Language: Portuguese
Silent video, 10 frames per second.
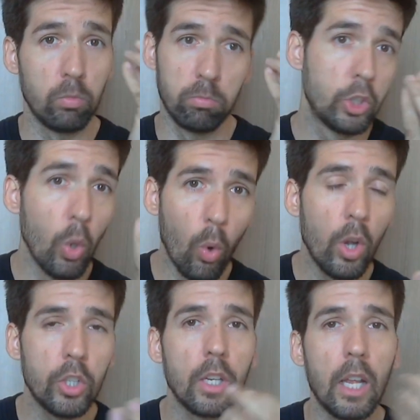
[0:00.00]
de
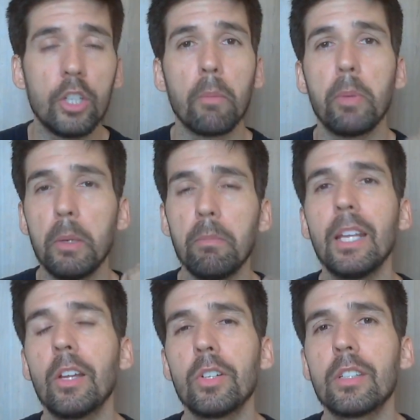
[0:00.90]
hoje, né, dia
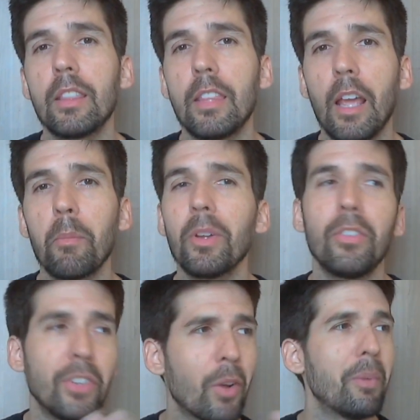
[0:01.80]
1 de setembro, e
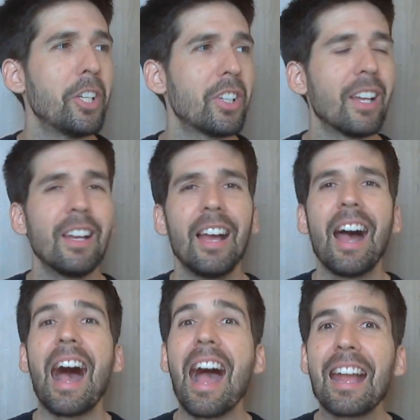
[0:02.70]
finalmente, né,
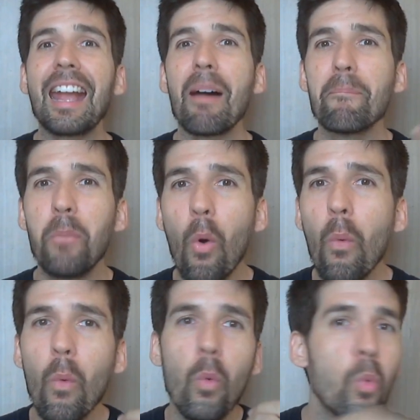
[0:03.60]

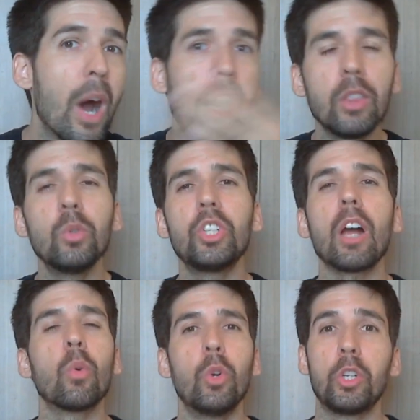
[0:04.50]
acabou o ano de
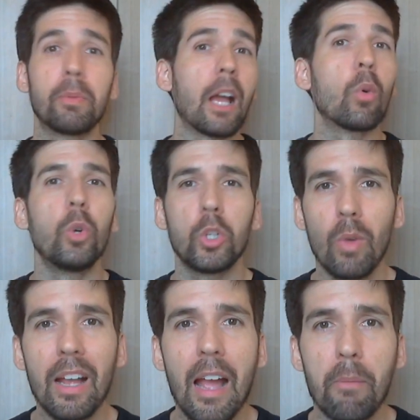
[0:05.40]
agosto, porque agosto não
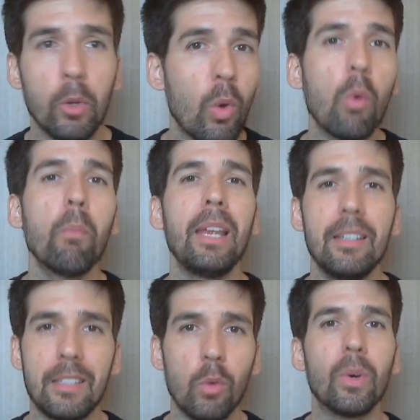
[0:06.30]
acaba, não é um
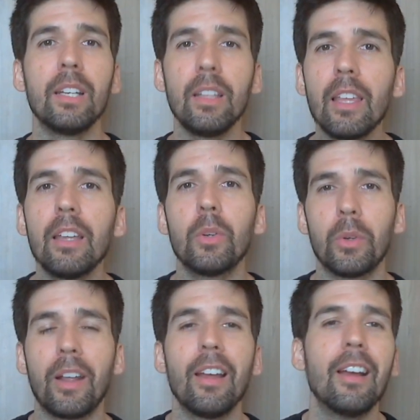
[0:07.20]
mês, é um ano inteiro,
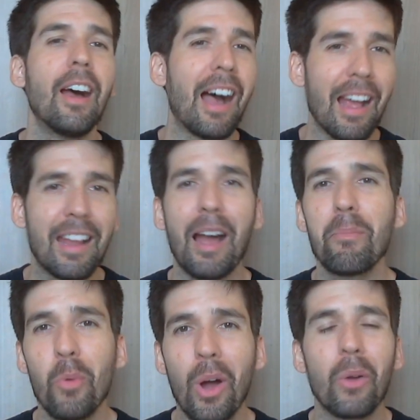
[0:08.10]
né?
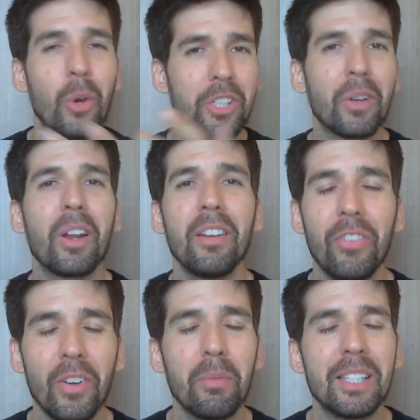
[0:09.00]
Acabou agosto, agora
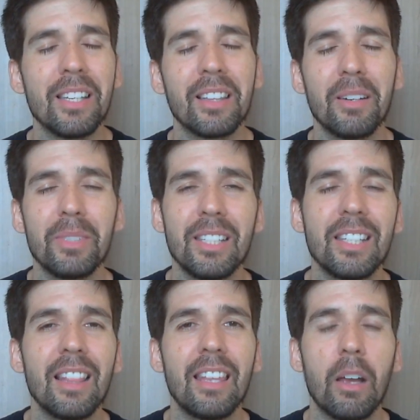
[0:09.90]
finalmente entramos em
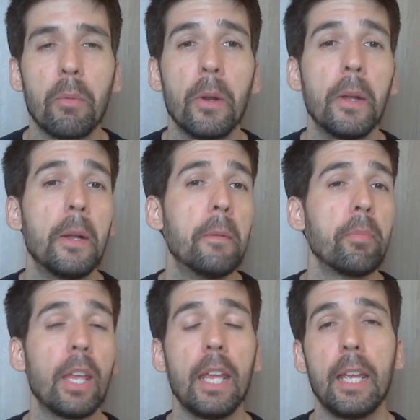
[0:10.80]
setembro.
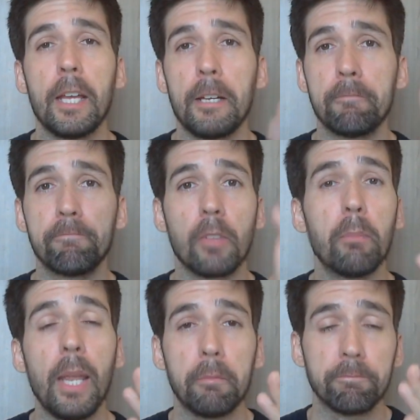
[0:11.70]
É,
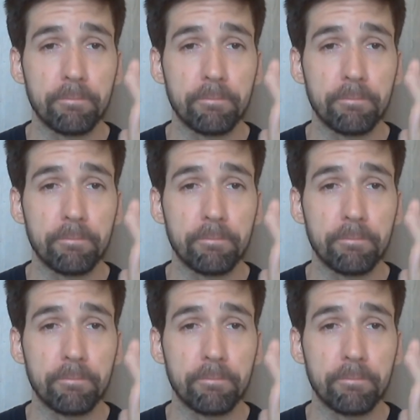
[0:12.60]
bem,